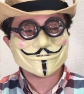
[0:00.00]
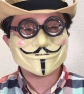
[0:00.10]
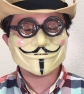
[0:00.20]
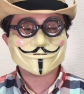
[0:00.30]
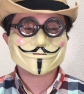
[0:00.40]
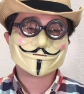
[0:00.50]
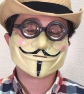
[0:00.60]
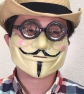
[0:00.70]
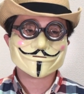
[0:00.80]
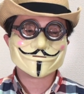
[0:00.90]
こ
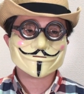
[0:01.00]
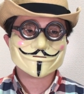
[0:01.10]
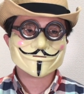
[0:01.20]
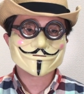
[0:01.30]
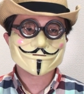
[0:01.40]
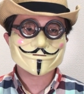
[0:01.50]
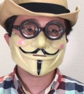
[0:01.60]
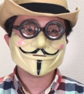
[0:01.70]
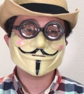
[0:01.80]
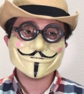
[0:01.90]

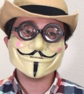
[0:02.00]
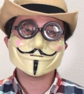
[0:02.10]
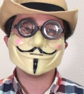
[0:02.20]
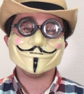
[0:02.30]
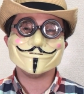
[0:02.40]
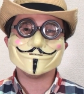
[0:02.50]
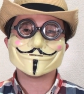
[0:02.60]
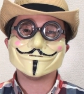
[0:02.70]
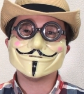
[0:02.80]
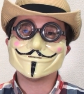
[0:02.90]
う J と
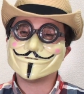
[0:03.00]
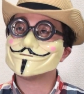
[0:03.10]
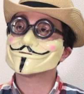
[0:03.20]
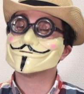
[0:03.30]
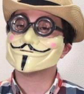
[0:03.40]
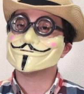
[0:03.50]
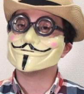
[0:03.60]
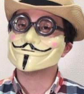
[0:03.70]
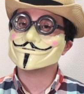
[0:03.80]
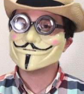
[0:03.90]
こうロボット
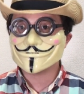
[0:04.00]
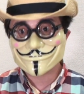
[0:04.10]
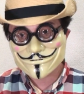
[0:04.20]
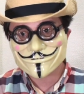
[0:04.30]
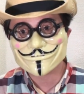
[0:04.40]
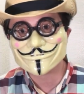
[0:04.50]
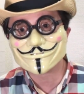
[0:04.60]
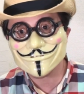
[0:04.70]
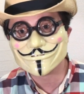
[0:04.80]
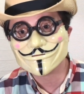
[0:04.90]
の友情で
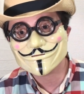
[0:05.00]
すか、